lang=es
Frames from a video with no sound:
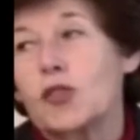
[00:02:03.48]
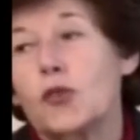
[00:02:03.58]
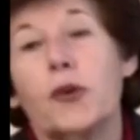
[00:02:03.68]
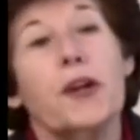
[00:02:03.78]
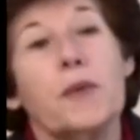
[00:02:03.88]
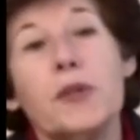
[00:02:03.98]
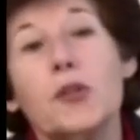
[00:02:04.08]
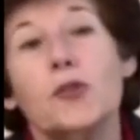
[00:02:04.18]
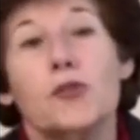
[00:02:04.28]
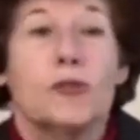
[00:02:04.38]
que son
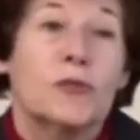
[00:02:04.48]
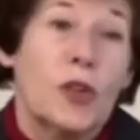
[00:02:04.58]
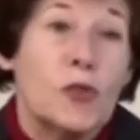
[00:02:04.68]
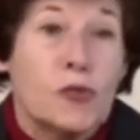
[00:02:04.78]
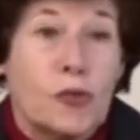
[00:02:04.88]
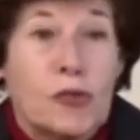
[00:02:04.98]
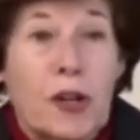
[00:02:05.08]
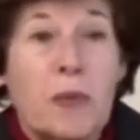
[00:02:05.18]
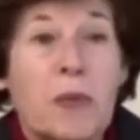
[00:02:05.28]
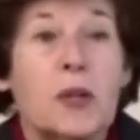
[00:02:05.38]
enemigos de nuestros
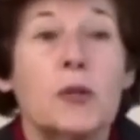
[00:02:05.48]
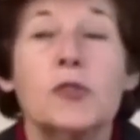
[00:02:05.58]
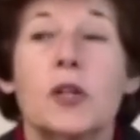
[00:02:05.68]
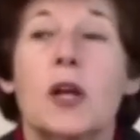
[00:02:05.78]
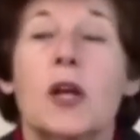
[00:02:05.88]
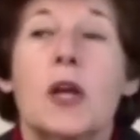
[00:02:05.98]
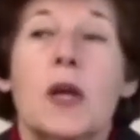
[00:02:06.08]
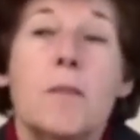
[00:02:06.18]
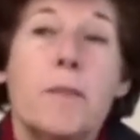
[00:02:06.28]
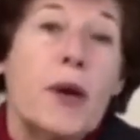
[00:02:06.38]
enemigos,
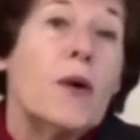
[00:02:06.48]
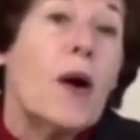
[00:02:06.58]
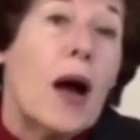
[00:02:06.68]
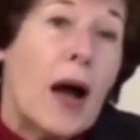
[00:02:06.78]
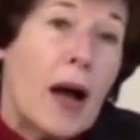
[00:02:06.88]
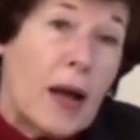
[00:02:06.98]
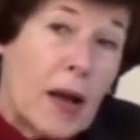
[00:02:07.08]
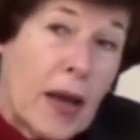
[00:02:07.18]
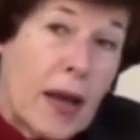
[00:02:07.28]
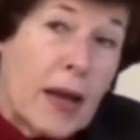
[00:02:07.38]
pero
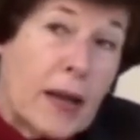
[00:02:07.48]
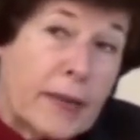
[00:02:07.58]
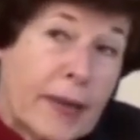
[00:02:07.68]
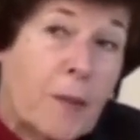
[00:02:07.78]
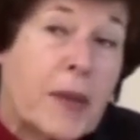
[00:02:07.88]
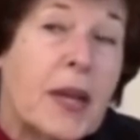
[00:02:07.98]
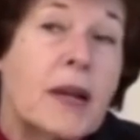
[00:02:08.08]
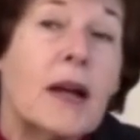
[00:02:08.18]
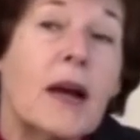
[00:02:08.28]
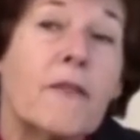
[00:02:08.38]

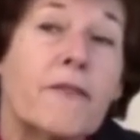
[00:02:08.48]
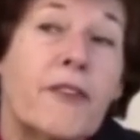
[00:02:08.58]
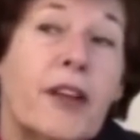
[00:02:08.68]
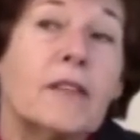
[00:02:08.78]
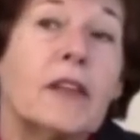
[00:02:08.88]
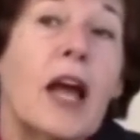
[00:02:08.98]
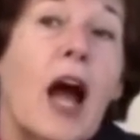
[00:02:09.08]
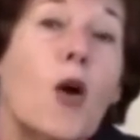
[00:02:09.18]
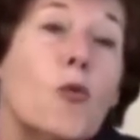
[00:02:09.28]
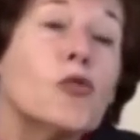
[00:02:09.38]
también frente
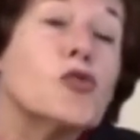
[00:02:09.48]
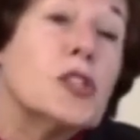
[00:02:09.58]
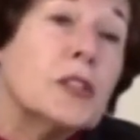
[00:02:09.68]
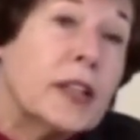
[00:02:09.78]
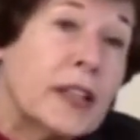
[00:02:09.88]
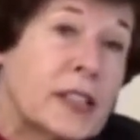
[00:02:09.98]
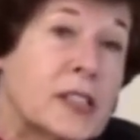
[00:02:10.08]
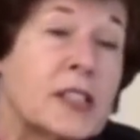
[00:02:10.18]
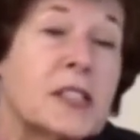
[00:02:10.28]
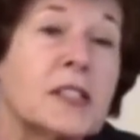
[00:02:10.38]
a unos
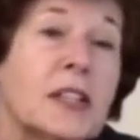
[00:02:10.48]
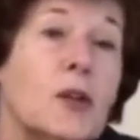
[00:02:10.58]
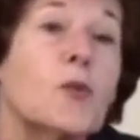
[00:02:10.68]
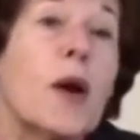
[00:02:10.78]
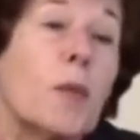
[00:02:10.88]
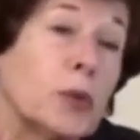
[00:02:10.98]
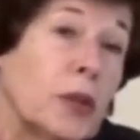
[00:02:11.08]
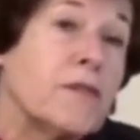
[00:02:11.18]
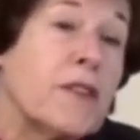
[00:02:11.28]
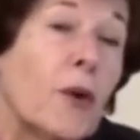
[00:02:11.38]
intereses de una
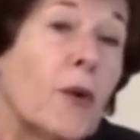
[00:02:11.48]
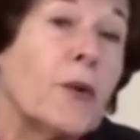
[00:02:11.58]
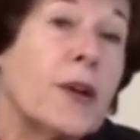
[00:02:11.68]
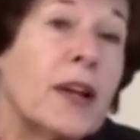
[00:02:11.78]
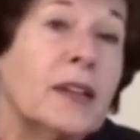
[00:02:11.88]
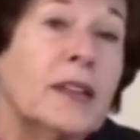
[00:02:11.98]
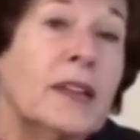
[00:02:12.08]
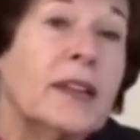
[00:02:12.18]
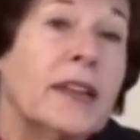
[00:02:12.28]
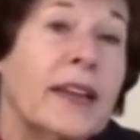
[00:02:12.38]
potencia colonial
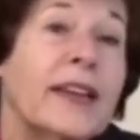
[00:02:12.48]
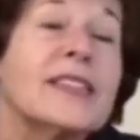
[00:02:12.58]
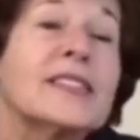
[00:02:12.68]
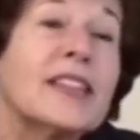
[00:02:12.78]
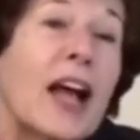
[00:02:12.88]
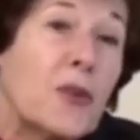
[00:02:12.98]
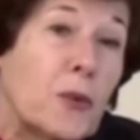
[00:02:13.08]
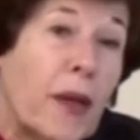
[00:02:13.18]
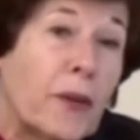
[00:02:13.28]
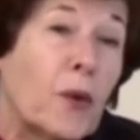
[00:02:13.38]
que está
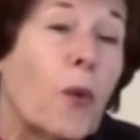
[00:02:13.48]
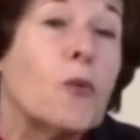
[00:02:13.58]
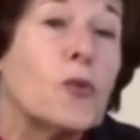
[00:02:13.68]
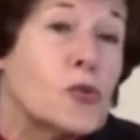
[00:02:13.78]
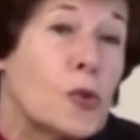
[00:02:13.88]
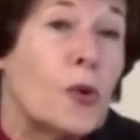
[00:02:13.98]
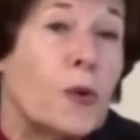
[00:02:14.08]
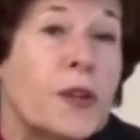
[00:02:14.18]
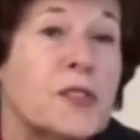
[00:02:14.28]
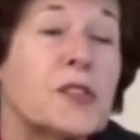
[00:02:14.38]
ayudando a unos
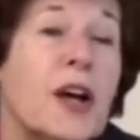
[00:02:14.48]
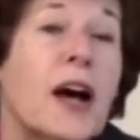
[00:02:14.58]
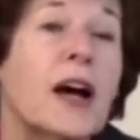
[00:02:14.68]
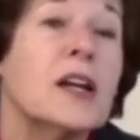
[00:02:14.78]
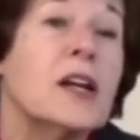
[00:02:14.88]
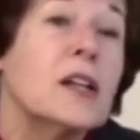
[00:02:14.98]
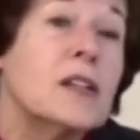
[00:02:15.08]
colones a